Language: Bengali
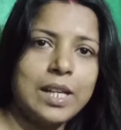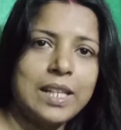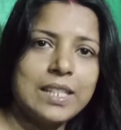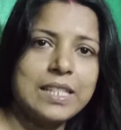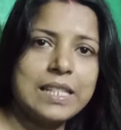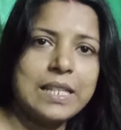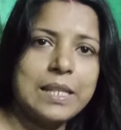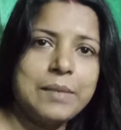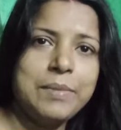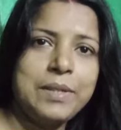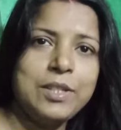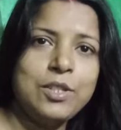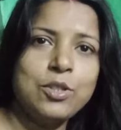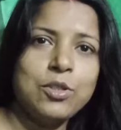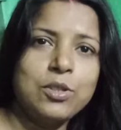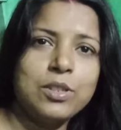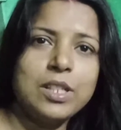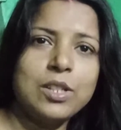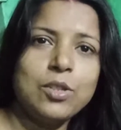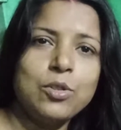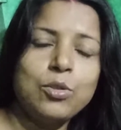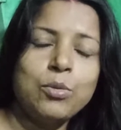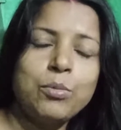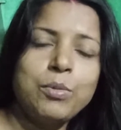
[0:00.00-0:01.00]
আজকে
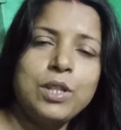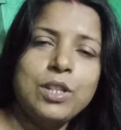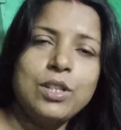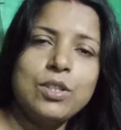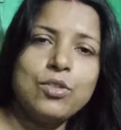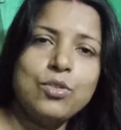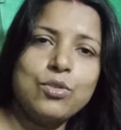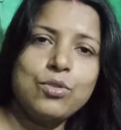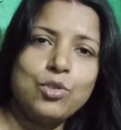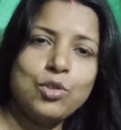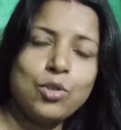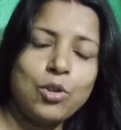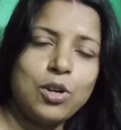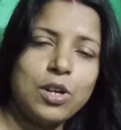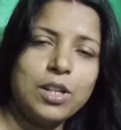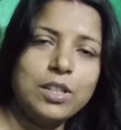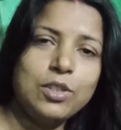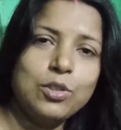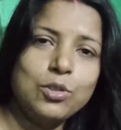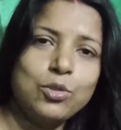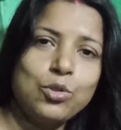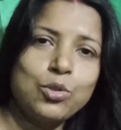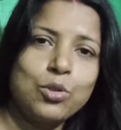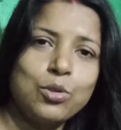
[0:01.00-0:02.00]
ভিডিওটা খুবই
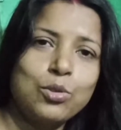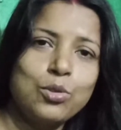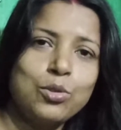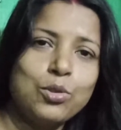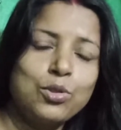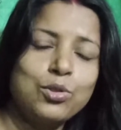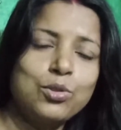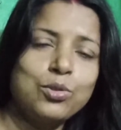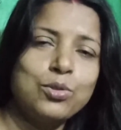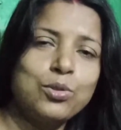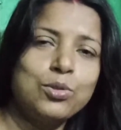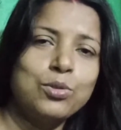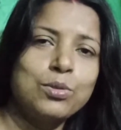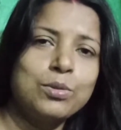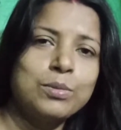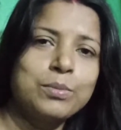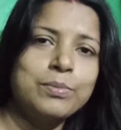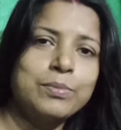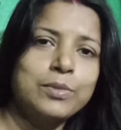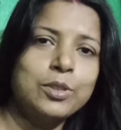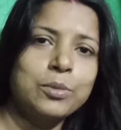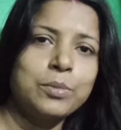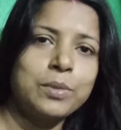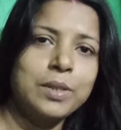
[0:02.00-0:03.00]
শর্ট ছোট শুধু
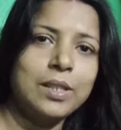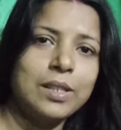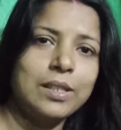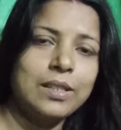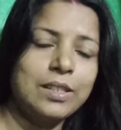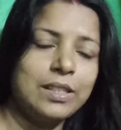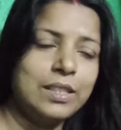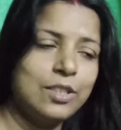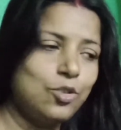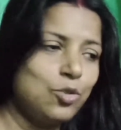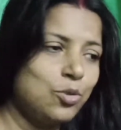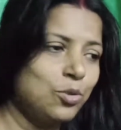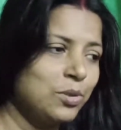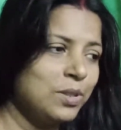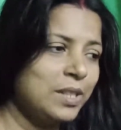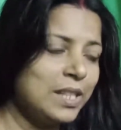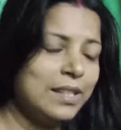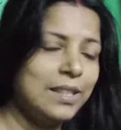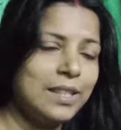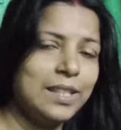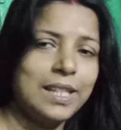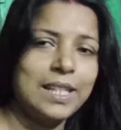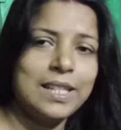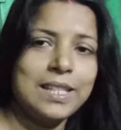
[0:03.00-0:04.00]
তোমার
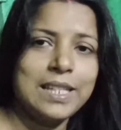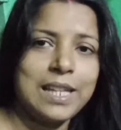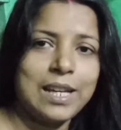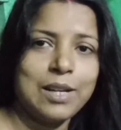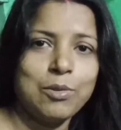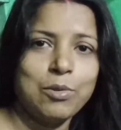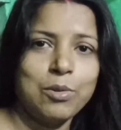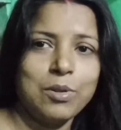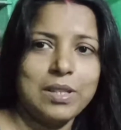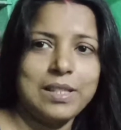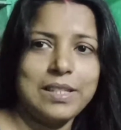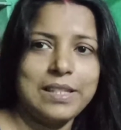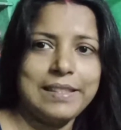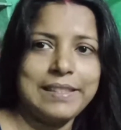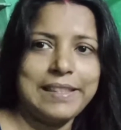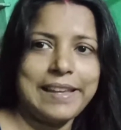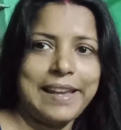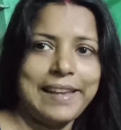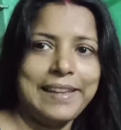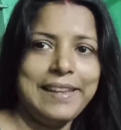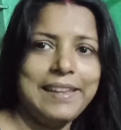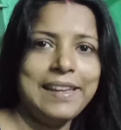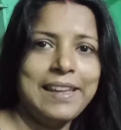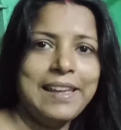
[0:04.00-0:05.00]
সন্ধ্যের থেকে যা করেছি
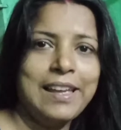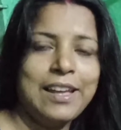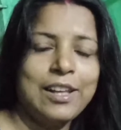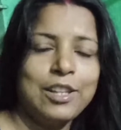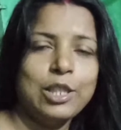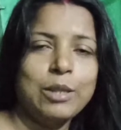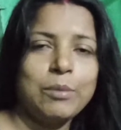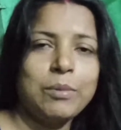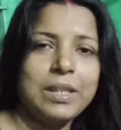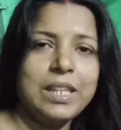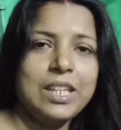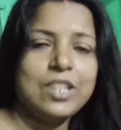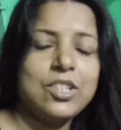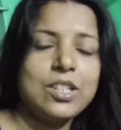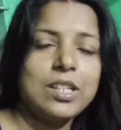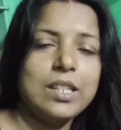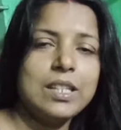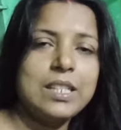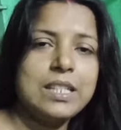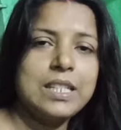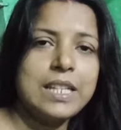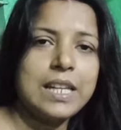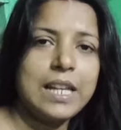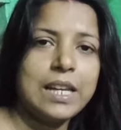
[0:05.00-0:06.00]
তাই তোমাদের
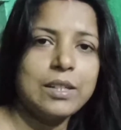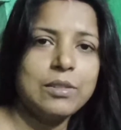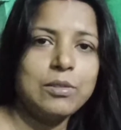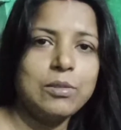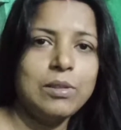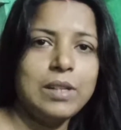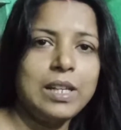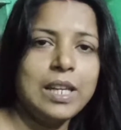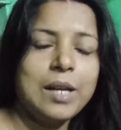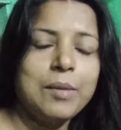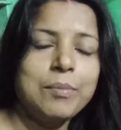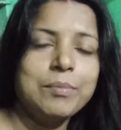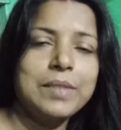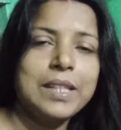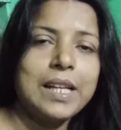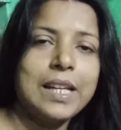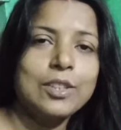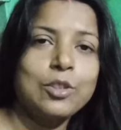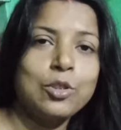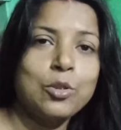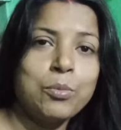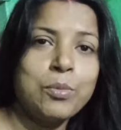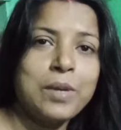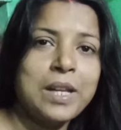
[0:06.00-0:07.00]
সাথে শেয়ার করলাম তা
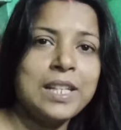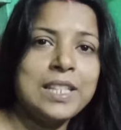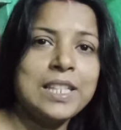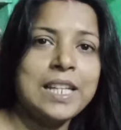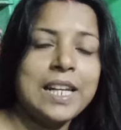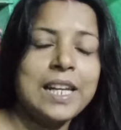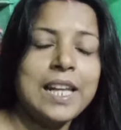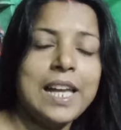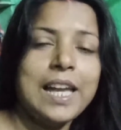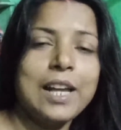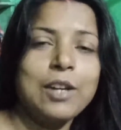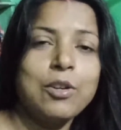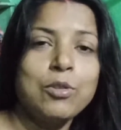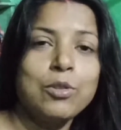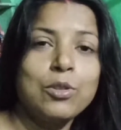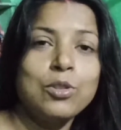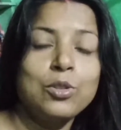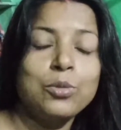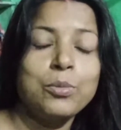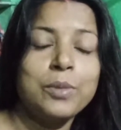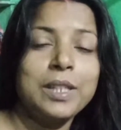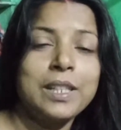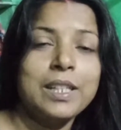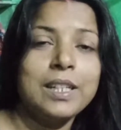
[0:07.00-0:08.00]
তোমরা যারা এখনও
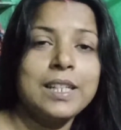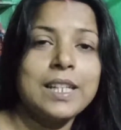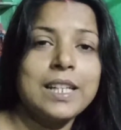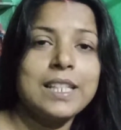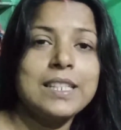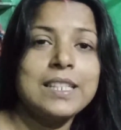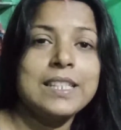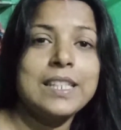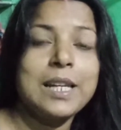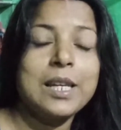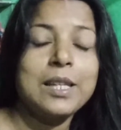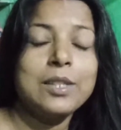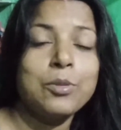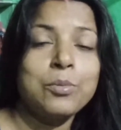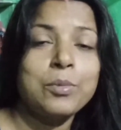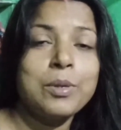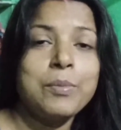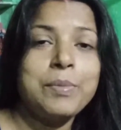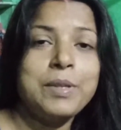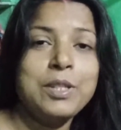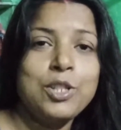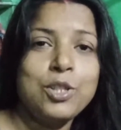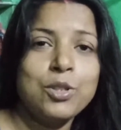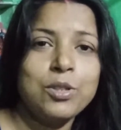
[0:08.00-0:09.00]
তোমাদের কাছে যারা
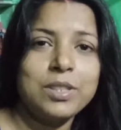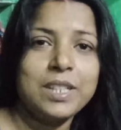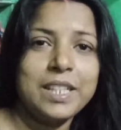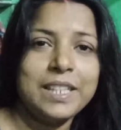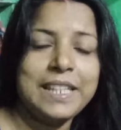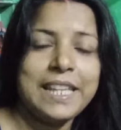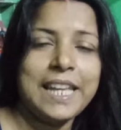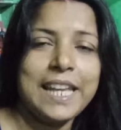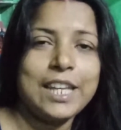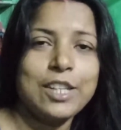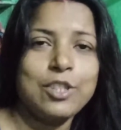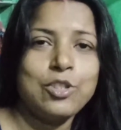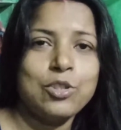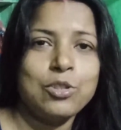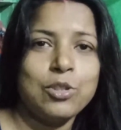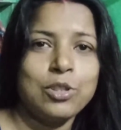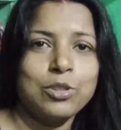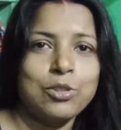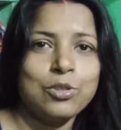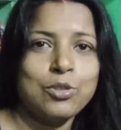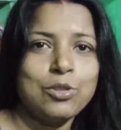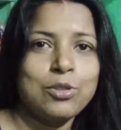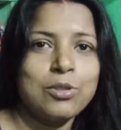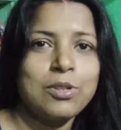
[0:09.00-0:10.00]
তোমরা ভিডিওটা দেখছো
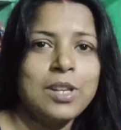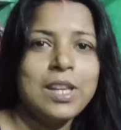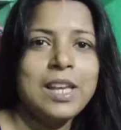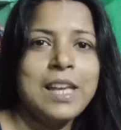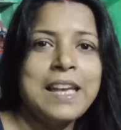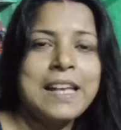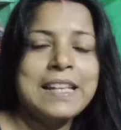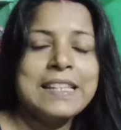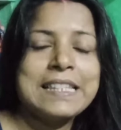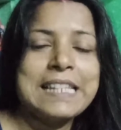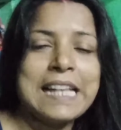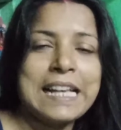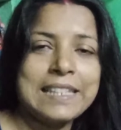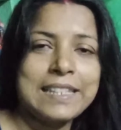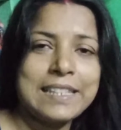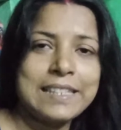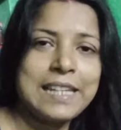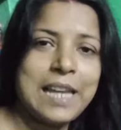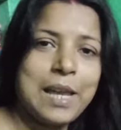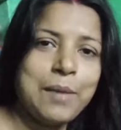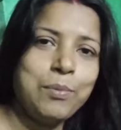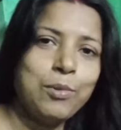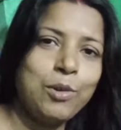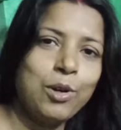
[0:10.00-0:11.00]
অথচ
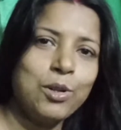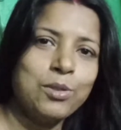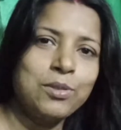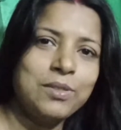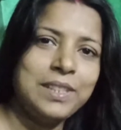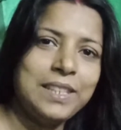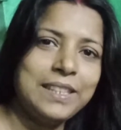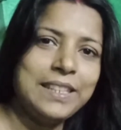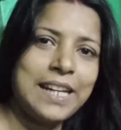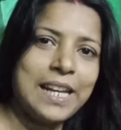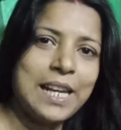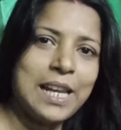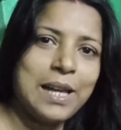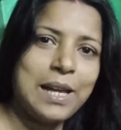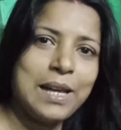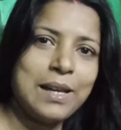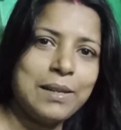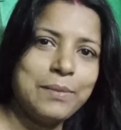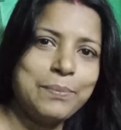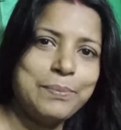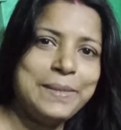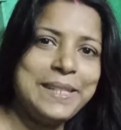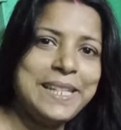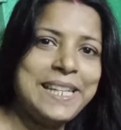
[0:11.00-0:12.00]
সাবস্ক্রাইব করনি তারা
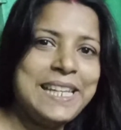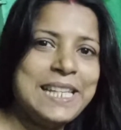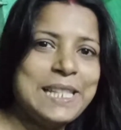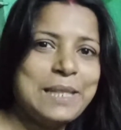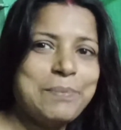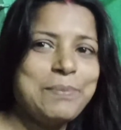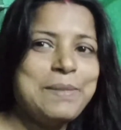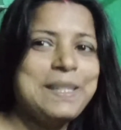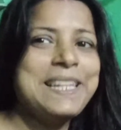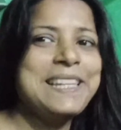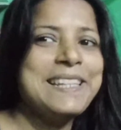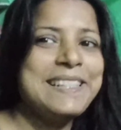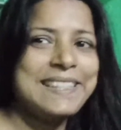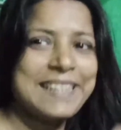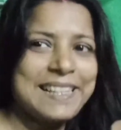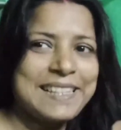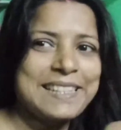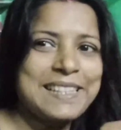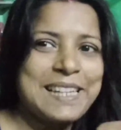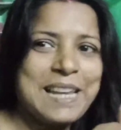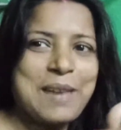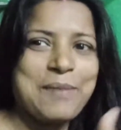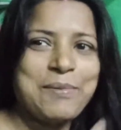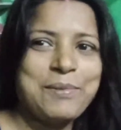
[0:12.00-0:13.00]
প্লিজ প্লিজ
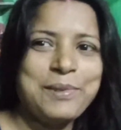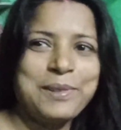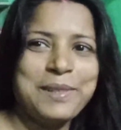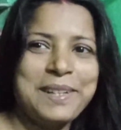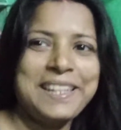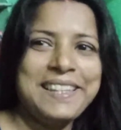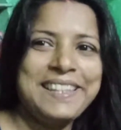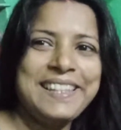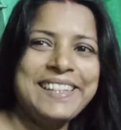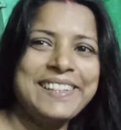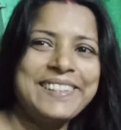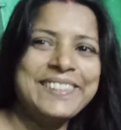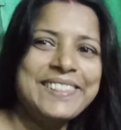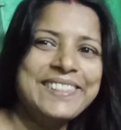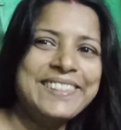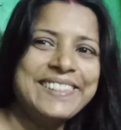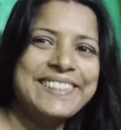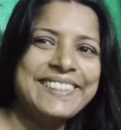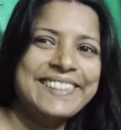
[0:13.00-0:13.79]
সাবস্ক্রাইব করে দিও